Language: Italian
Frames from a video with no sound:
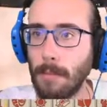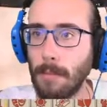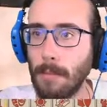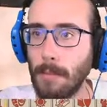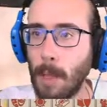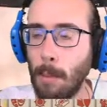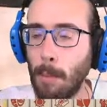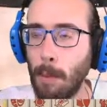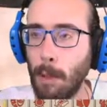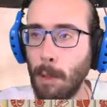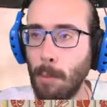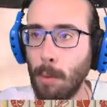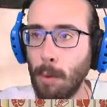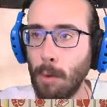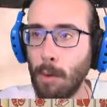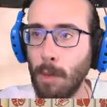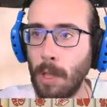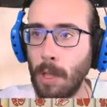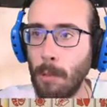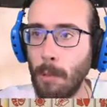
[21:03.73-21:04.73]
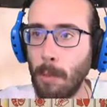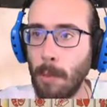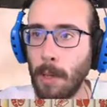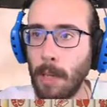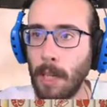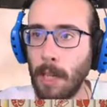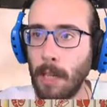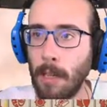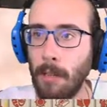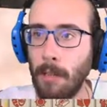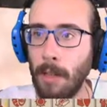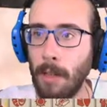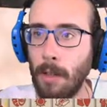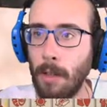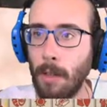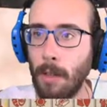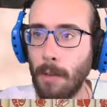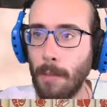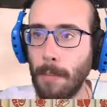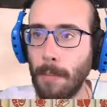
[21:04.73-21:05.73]
E poi dopo chiudiamo magari il
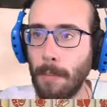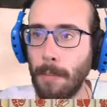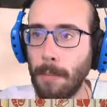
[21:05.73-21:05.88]
video.